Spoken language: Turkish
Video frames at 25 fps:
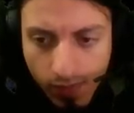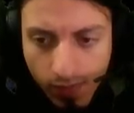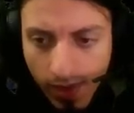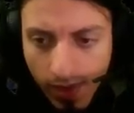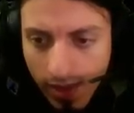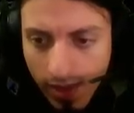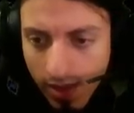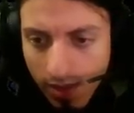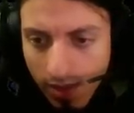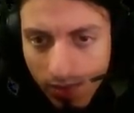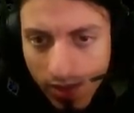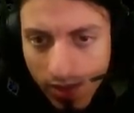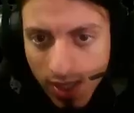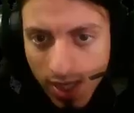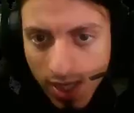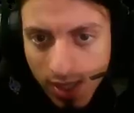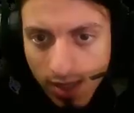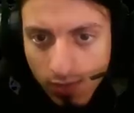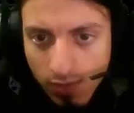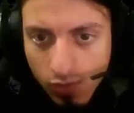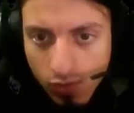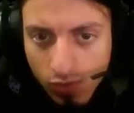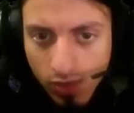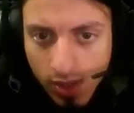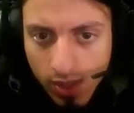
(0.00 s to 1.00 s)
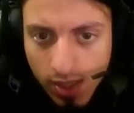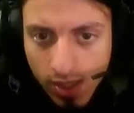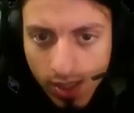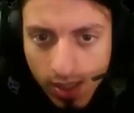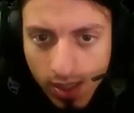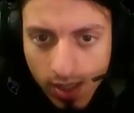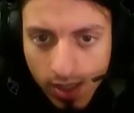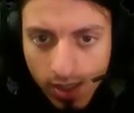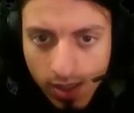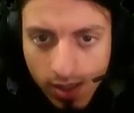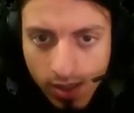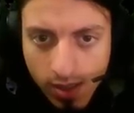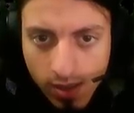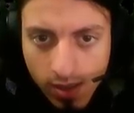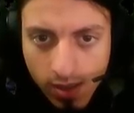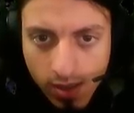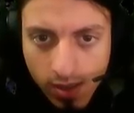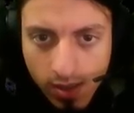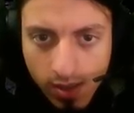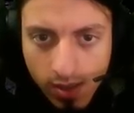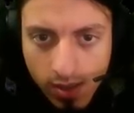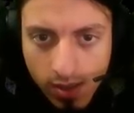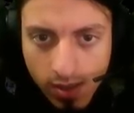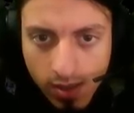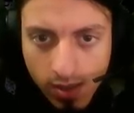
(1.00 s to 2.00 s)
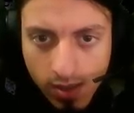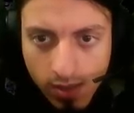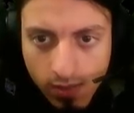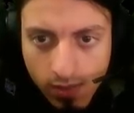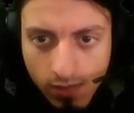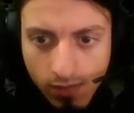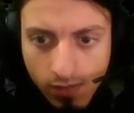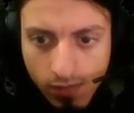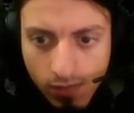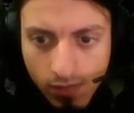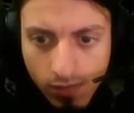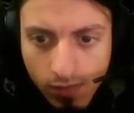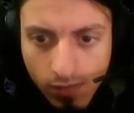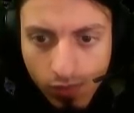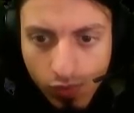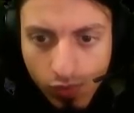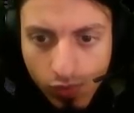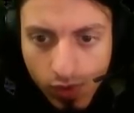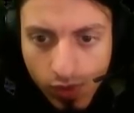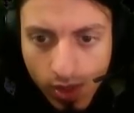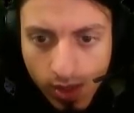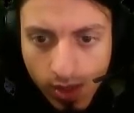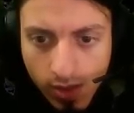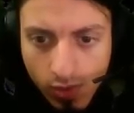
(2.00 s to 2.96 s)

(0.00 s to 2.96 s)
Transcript: Pek de bir değil bunlara. Bundan da